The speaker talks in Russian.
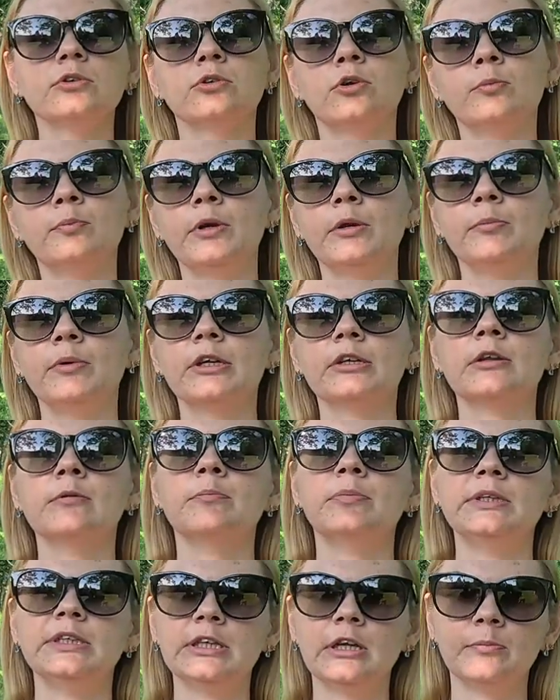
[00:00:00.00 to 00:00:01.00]
но примерно
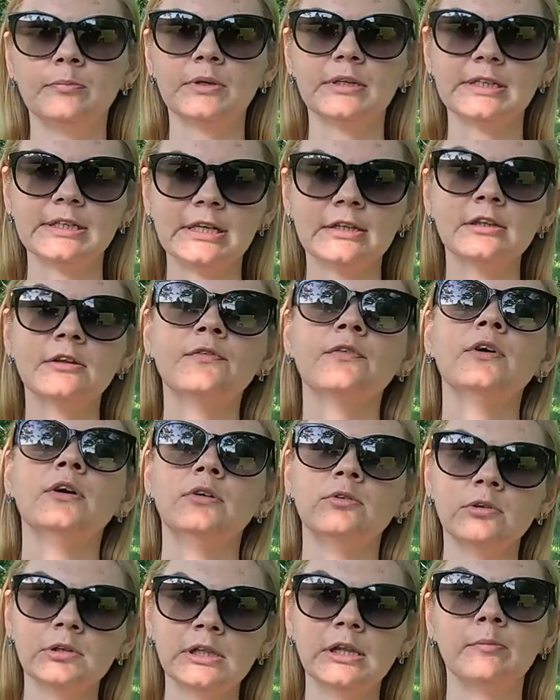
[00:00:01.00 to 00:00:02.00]
50%
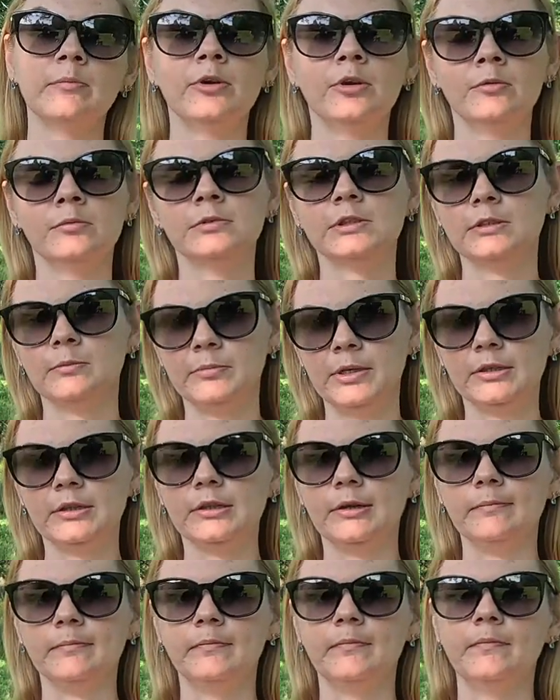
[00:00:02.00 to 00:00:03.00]
от объема
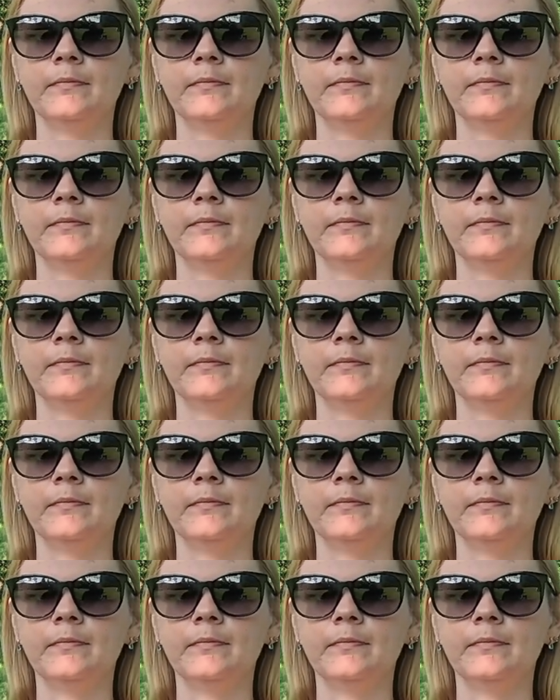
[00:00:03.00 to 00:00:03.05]
цемента.